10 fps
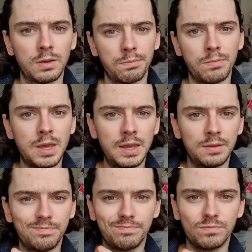
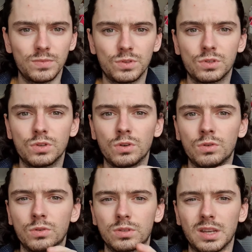mais
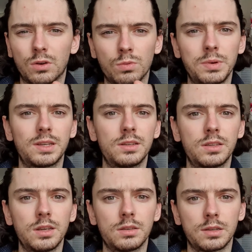sans sa
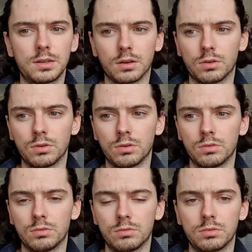complexité, c'est-à-dire
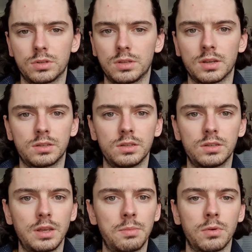que c'est un
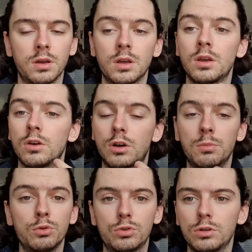système
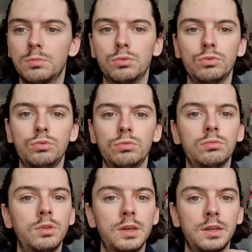comme YouTube ou
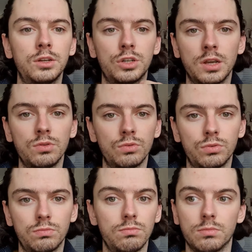des chaînes,
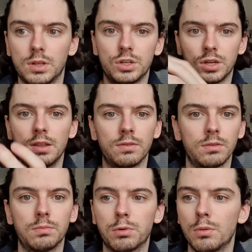des chaînes
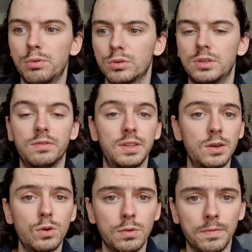proposent des
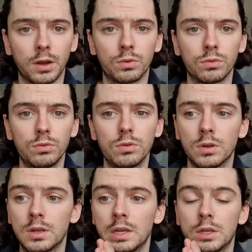vidéos, un contenu,
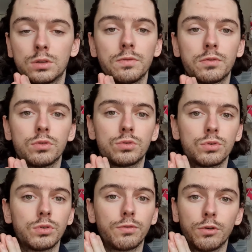sauf que
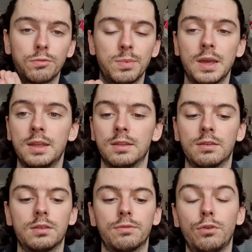sur Floatplane,
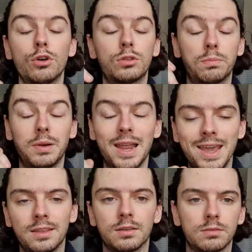
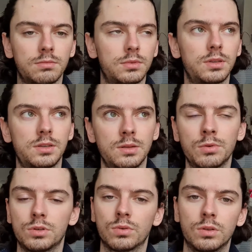Floatplane
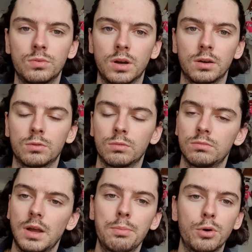décidément ils ont un nom
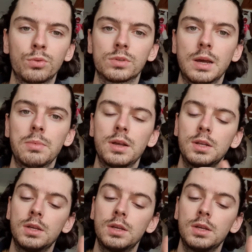imprononçable,